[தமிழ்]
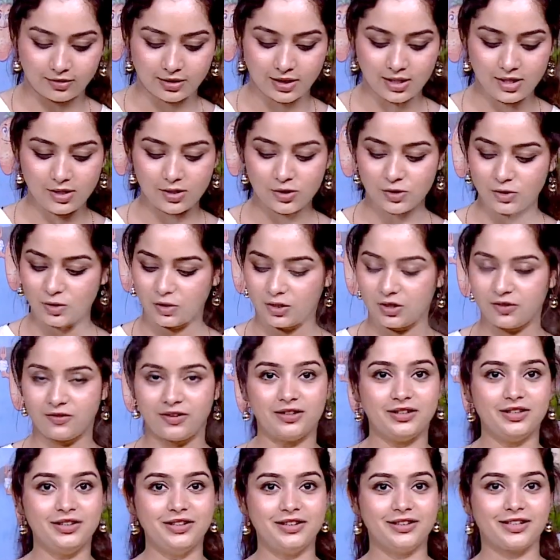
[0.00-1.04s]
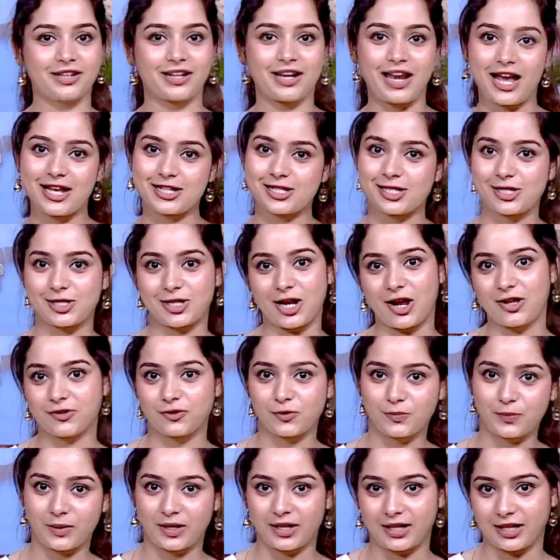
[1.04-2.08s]
ஓகே ஸோ இது வந்து இந்த கிளாஸில்
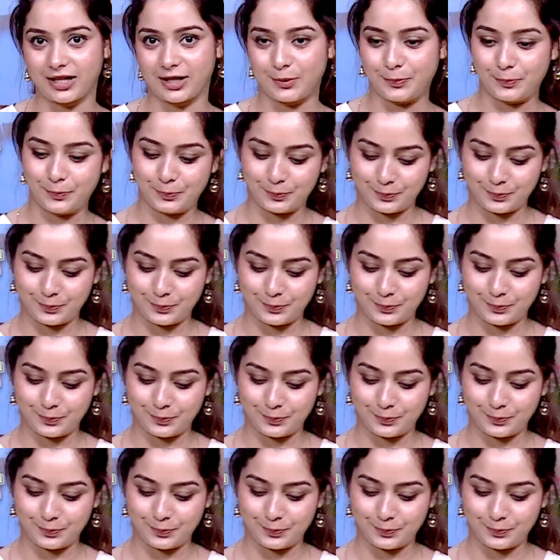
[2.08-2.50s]
ட்ரான்ஸ்ஃபர் பண்ணிக்கலாம்